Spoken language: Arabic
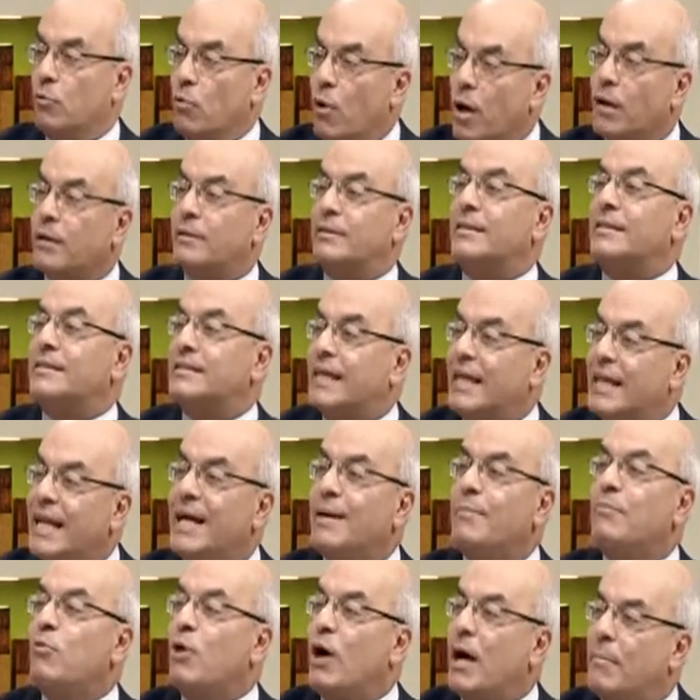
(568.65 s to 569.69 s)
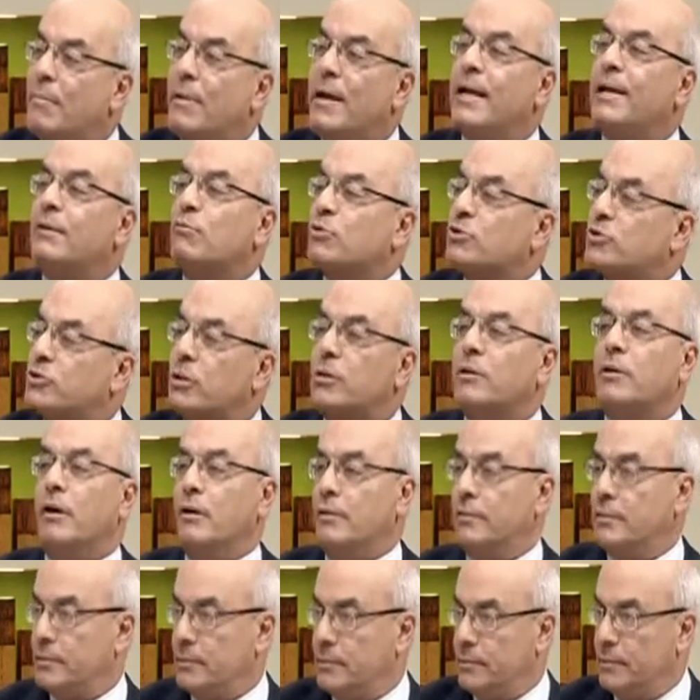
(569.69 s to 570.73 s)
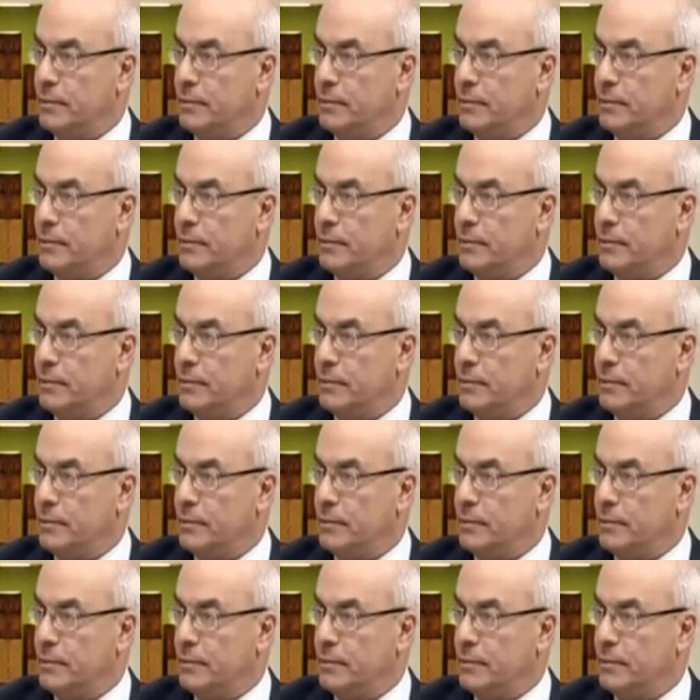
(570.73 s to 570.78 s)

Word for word: وقت سلام وامان واستقرار